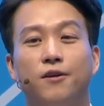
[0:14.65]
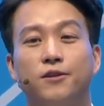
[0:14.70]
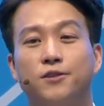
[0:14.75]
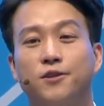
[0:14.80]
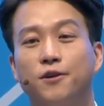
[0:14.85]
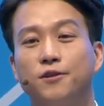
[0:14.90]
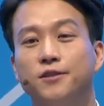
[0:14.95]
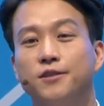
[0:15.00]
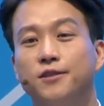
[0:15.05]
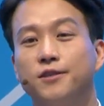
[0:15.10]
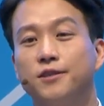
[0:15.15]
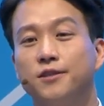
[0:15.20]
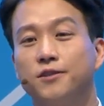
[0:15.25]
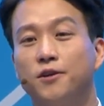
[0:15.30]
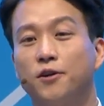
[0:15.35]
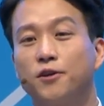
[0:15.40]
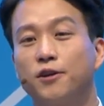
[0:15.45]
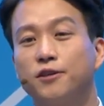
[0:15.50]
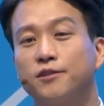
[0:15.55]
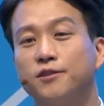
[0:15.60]
저는
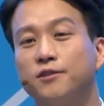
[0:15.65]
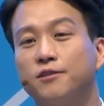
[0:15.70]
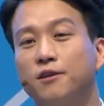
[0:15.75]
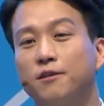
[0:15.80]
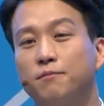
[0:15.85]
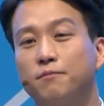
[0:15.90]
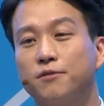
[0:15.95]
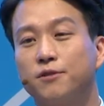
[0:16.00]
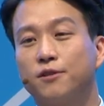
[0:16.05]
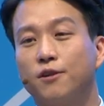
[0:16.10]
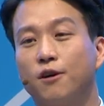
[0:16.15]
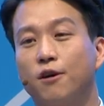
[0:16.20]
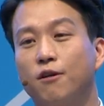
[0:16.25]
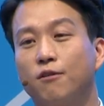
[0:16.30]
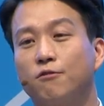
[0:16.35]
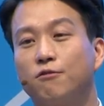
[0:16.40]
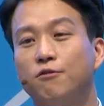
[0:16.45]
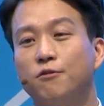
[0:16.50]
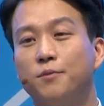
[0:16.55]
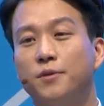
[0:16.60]
어렸을
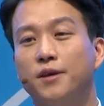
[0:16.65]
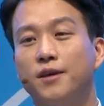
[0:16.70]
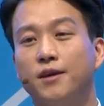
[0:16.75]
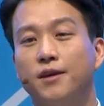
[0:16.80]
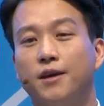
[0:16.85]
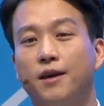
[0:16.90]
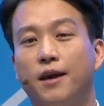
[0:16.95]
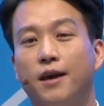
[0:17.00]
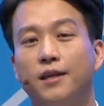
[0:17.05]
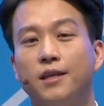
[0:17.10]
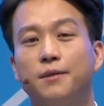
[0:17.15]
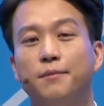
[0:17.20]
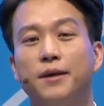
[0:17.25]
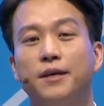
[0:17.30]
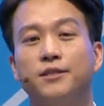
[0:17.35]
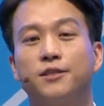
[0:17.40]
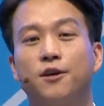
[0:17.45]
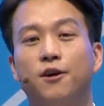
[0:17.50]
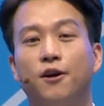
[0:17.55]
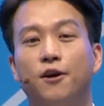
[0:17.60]
적부터 꿈이
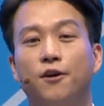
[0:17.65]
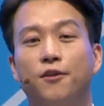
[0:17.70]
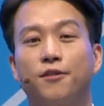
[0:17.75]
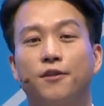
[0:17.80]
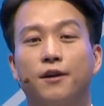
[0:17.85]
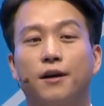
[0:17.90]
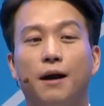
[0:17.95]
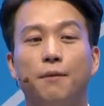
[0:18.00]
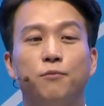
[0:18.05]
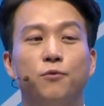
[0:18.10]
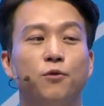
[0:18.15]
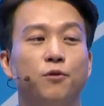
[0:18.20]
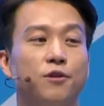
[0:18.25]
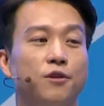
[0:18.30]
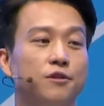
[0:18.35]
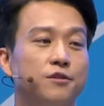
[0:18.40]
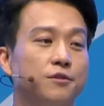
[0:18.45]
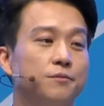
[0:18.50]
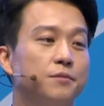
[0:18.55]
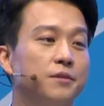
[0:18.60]
애니메이션
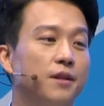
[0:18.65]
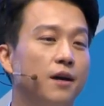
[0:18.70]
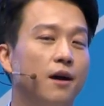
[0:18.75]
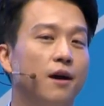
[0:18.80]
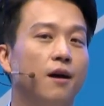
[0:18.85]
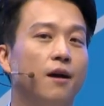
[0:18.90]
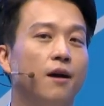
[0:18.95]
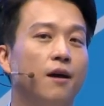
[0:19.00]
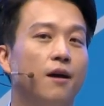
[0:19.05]
감독이었습니다.